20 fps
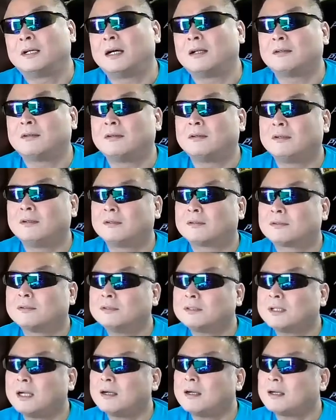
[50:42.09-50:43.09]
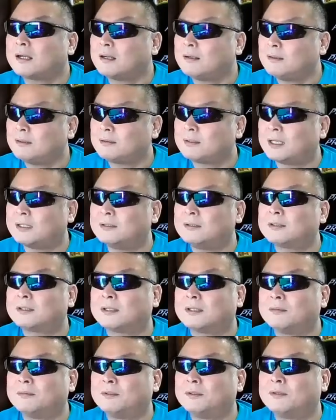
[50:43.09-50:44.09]
あの空間が変わるとは言う
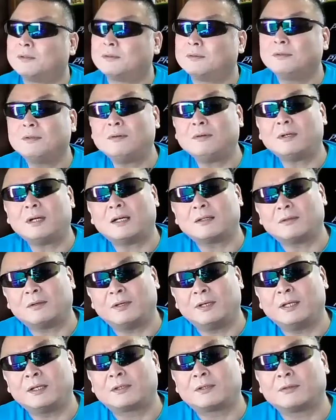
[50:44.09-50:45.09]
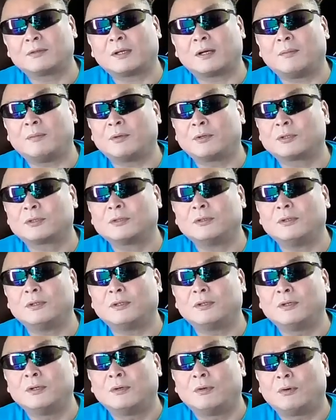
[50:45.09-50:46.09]
けども脳波の影響というかものすご
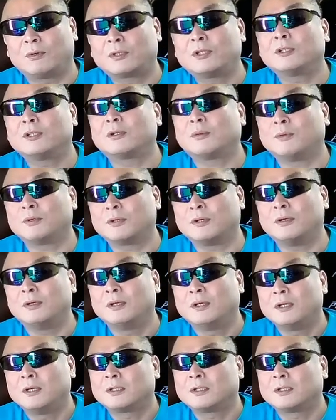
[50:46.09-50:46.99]
い大きいと思うのよ。